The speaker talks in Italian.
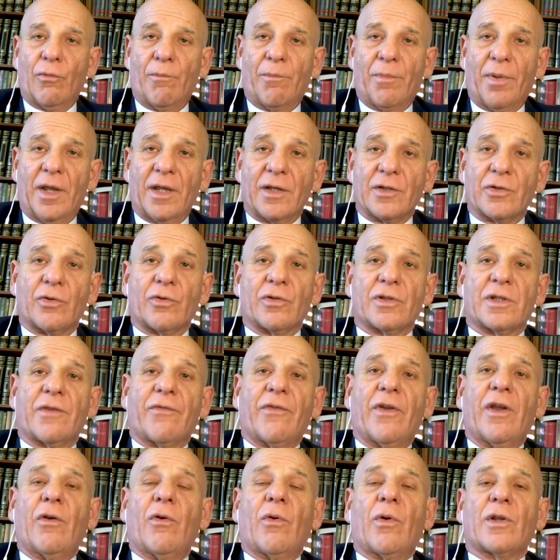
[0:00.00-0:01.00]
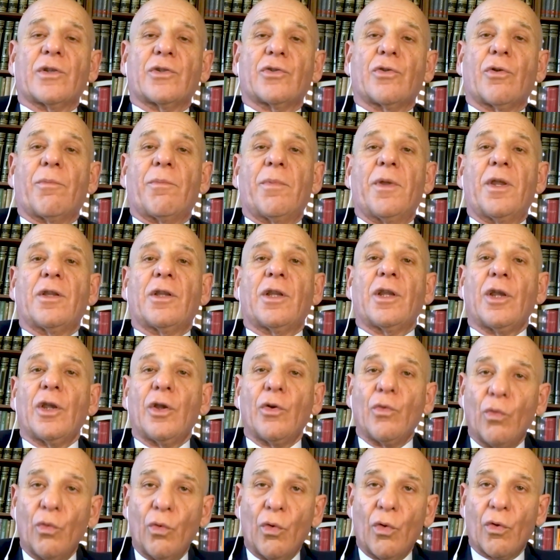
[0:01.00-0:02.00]
un peso, se vengono assorbiti
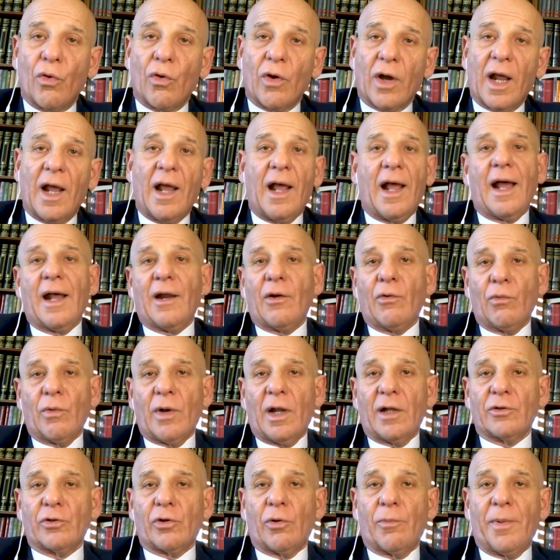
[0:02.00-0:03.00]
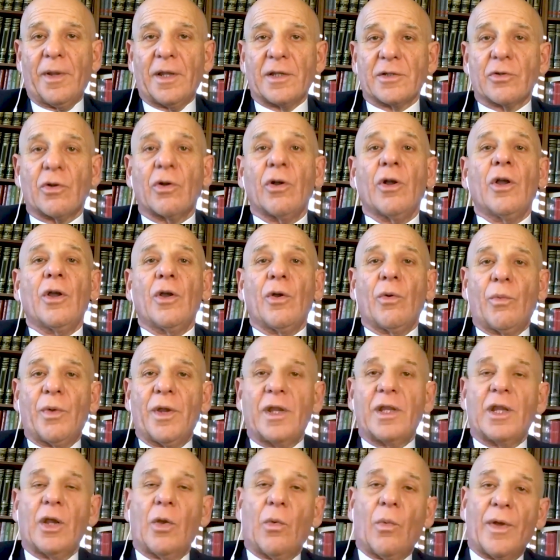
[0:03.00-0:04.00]
in un'ora hanno un altro peso.
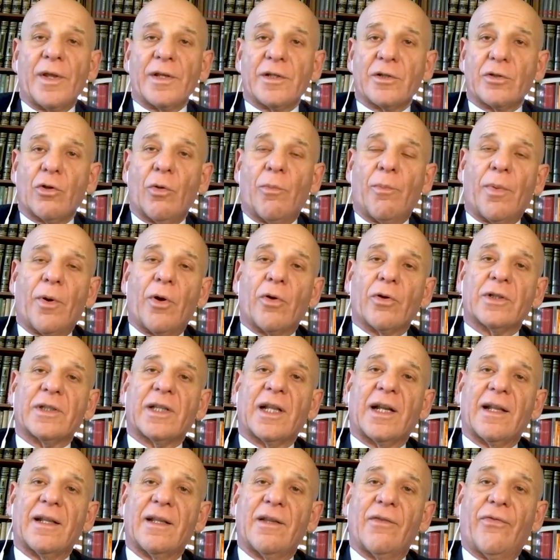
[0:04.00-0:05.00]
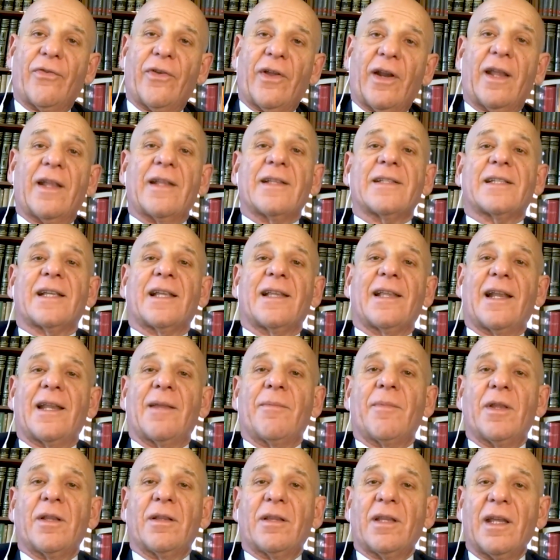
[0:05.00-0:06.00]
Quindi questo porta alla differenza. Gli
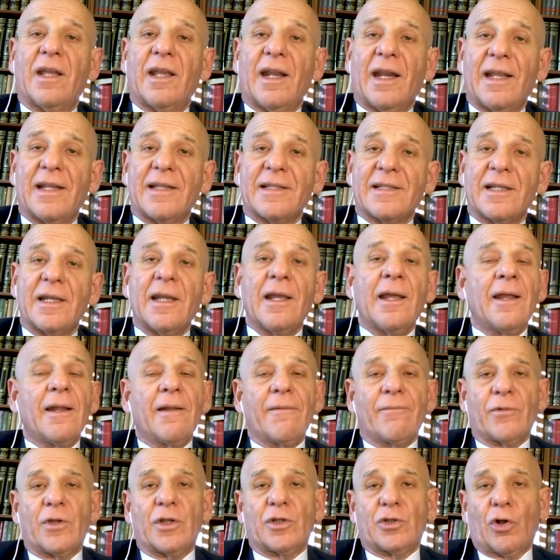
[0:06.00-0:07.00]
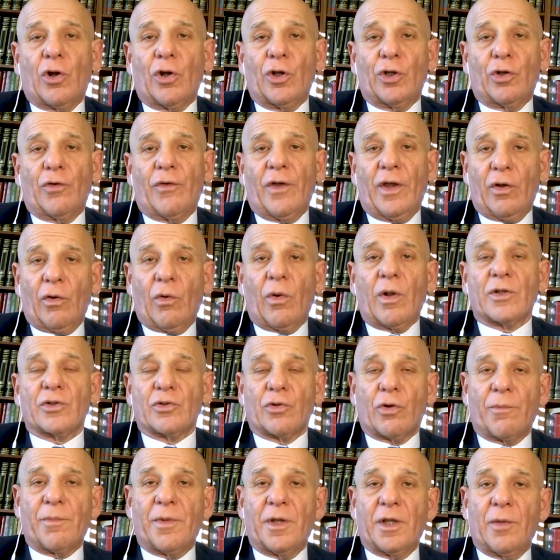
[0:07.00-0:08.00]
alimenti grezzi di solito vengono
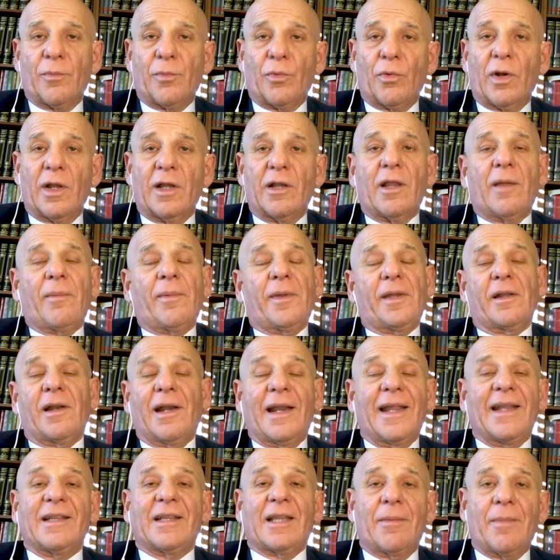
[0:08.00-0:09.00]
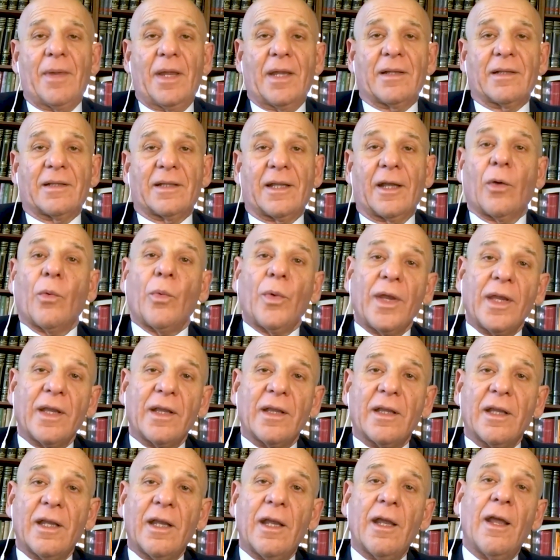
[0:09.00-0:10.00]
assorbiti più lentamente,
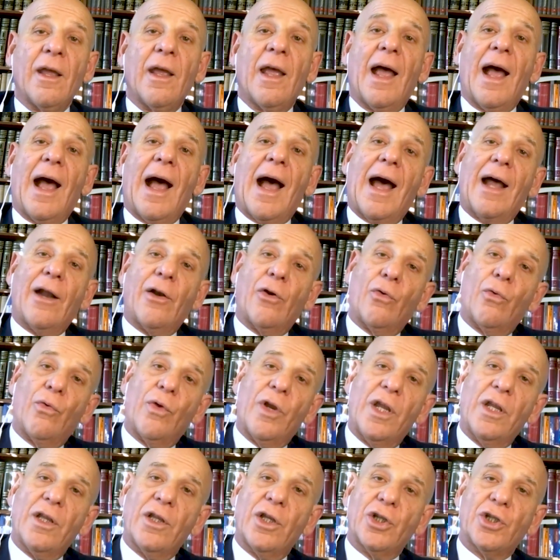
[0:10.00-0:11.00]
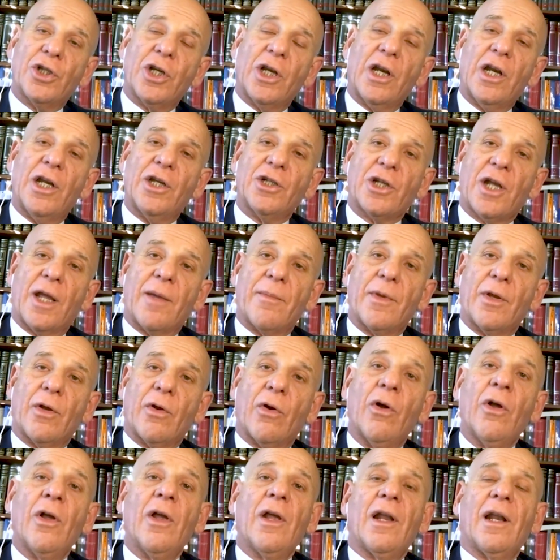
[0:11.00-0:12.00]
quindi hanno un indice
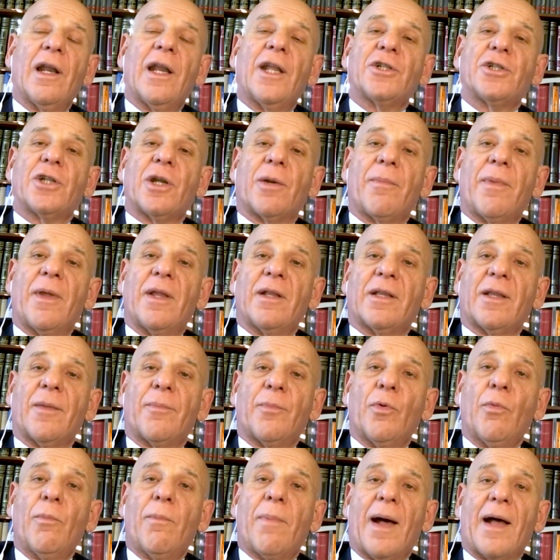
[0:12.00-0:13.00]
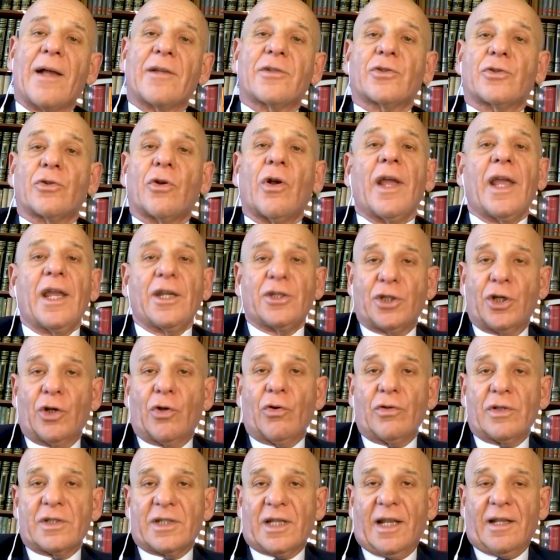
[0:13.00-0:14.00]
glicemico leggermente più basso e ci
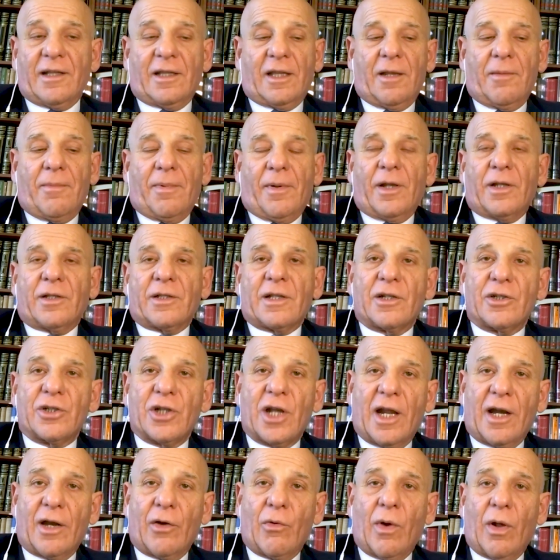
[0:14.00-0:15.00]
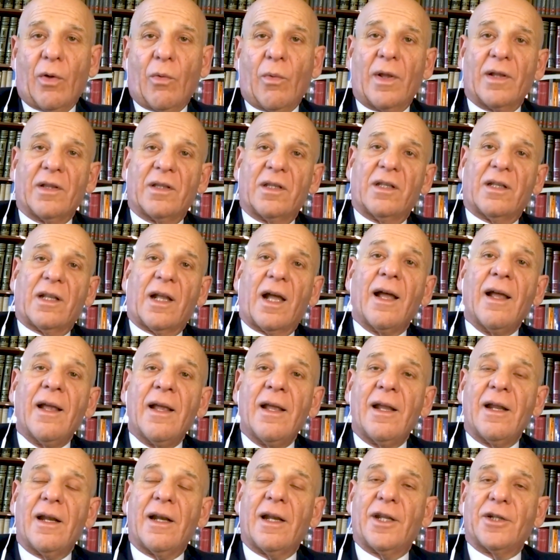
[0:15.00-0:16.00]
consente di mangiare una quantità
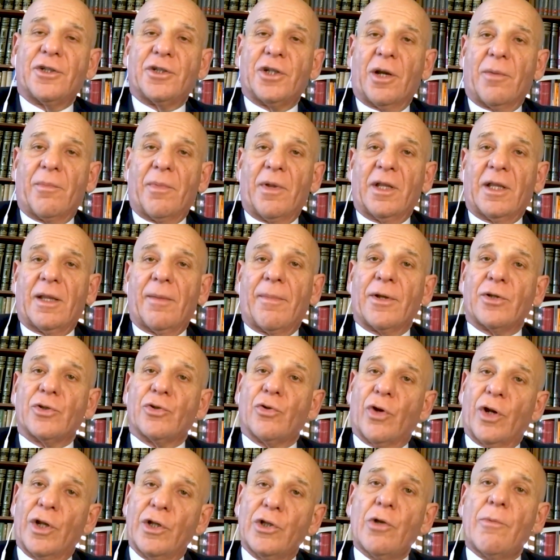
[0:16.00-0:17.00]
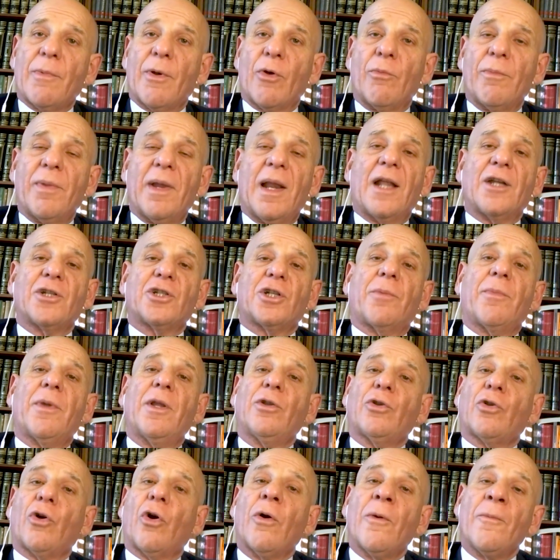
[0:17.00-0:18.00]
leggermente maggiore. Insomma, è un
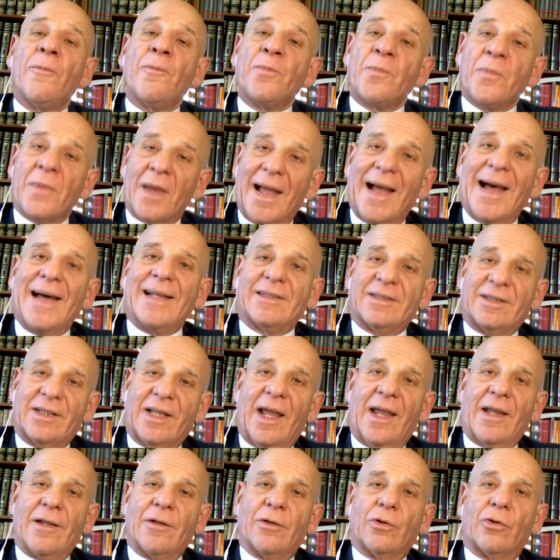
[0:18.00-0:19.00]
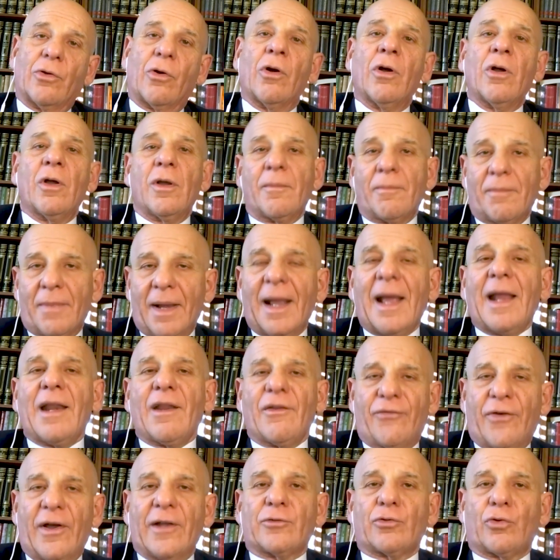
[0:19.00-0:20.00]
bilanciamento attento,
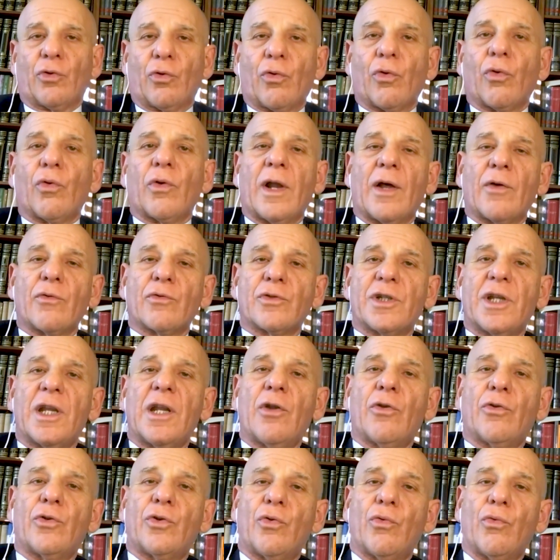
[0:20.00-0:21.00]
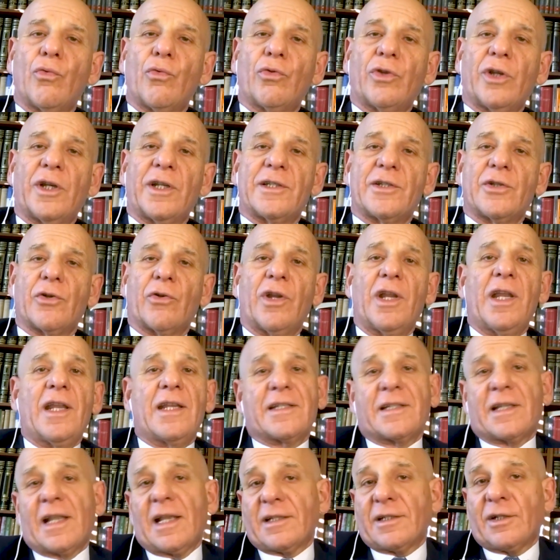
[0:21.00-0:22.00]
magari fatto con l'ausilio di un
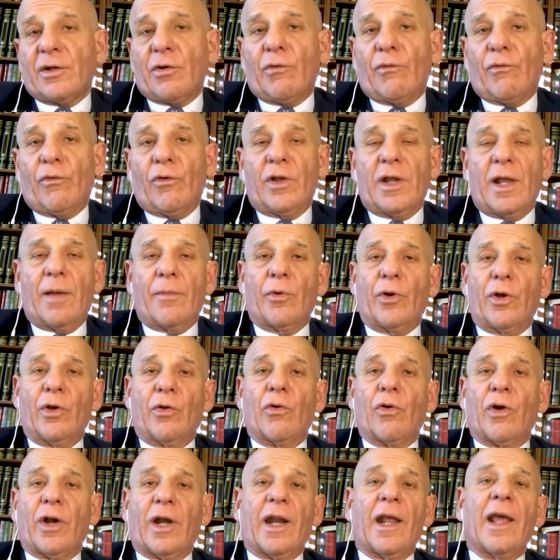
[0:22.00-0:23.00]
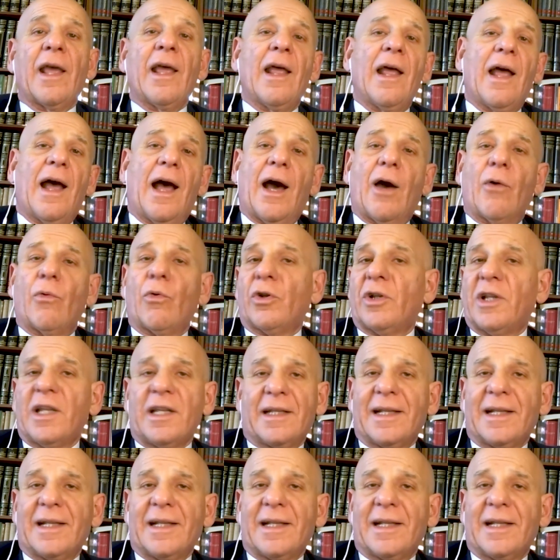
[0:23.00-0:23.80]
nutrizionista, se non vogliamo ricorrere a uno dei